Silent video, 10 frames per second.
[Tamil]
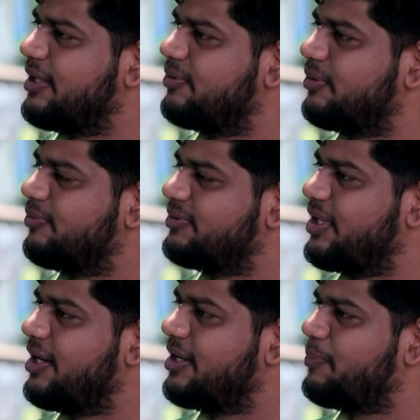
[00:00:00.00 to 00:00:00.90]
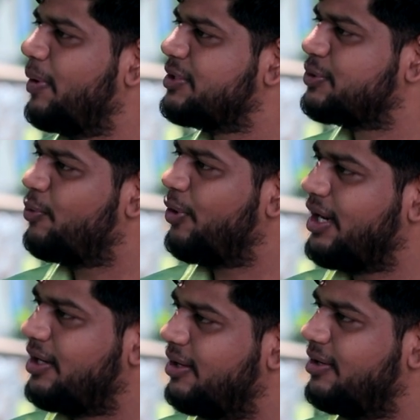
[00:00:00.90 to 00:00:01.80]
சே ஒரு த்ரீ ஹண்ட்ரட் மைல்ஸ் டு கோ
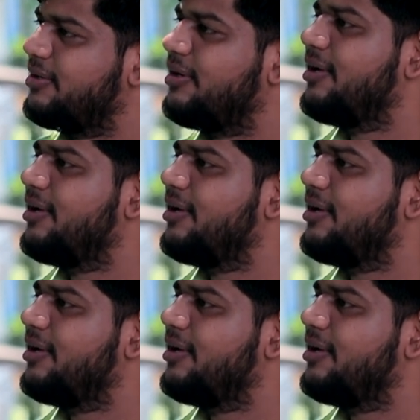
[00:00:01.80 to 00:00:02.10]
கெட் லேர்ன்